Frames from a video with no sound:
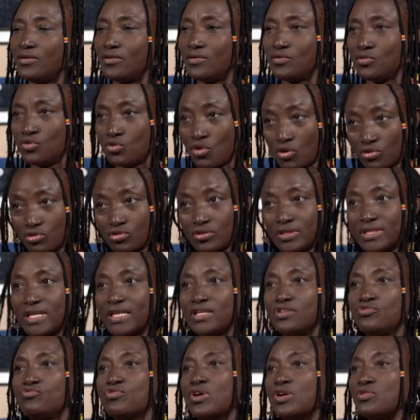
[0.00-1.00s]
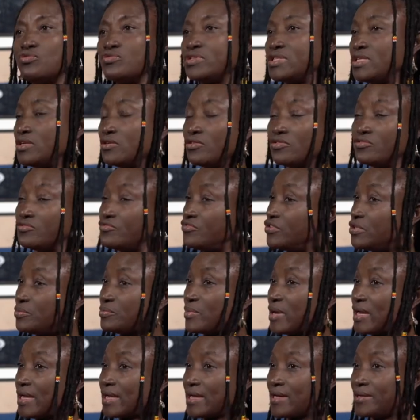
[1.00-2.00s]
notre territoire aussi. On ne vit
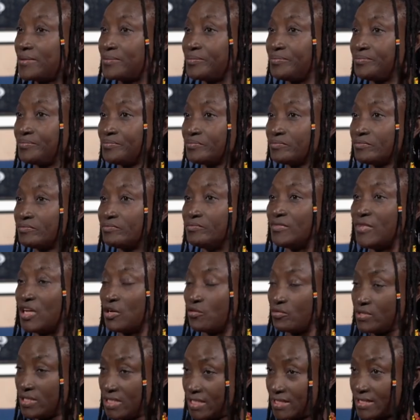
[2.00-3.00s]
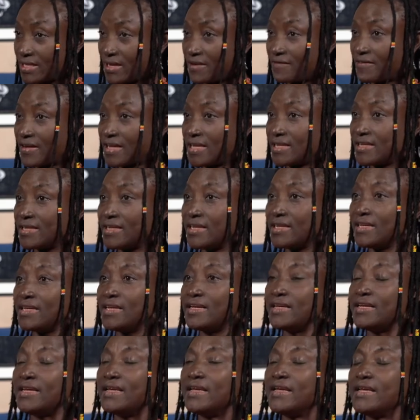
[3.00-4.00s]
pas là, mais on y travaille
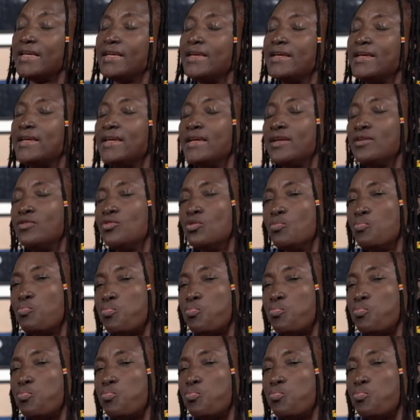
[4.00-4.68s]
et le